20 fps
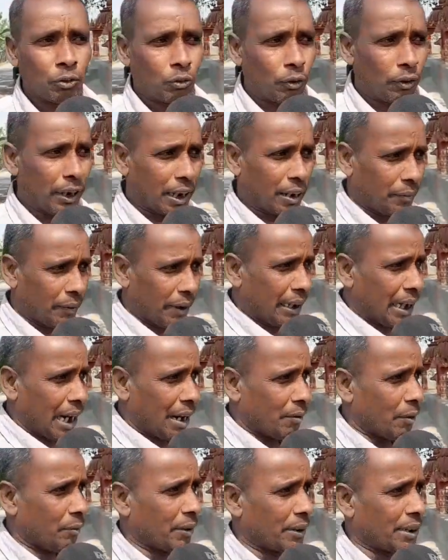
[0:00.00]
तो एक
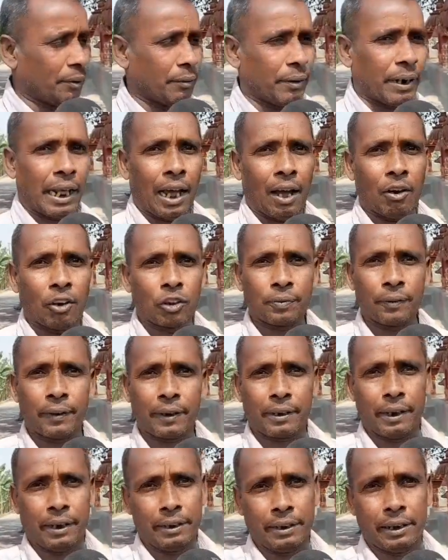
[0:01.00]
महीना में मिट्टी भराया उस
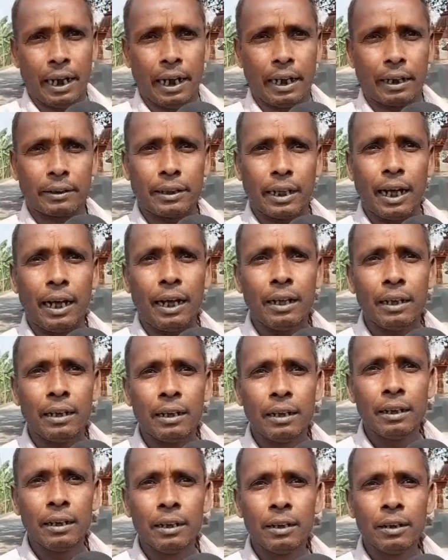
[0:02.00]
पर खरंजा लगता
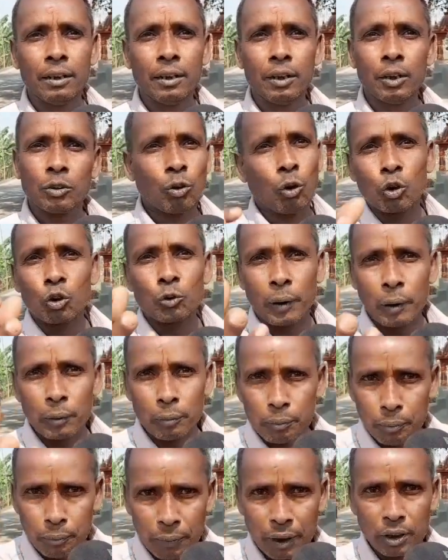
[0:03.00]
तो उस
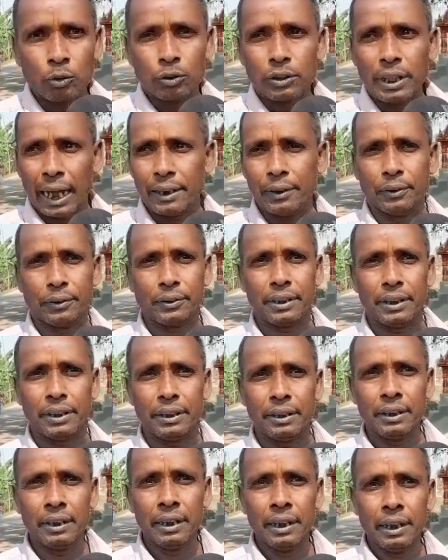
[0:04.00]
पर मजगुताई होती
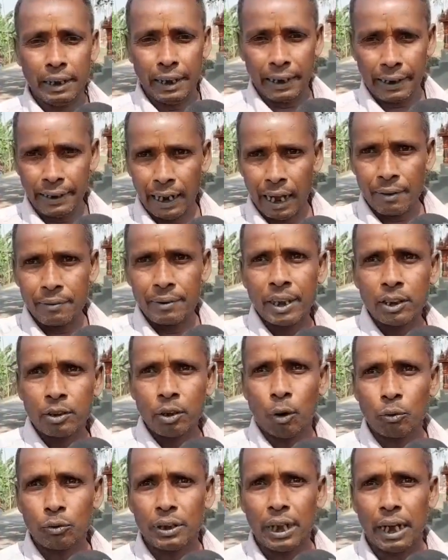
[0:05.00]
लेकिन अभी
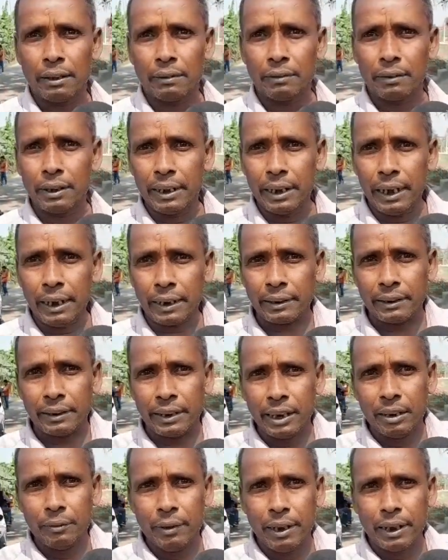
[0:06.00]
जो एक
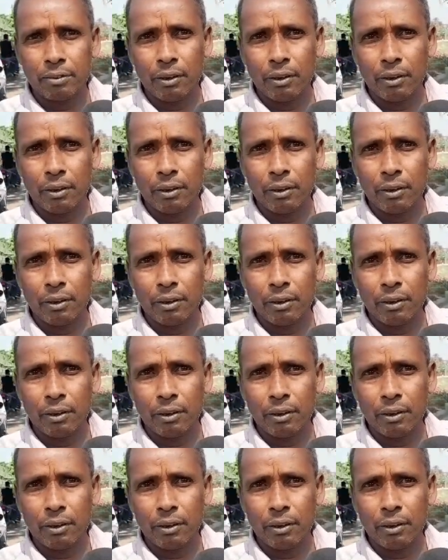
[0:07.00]
दिन में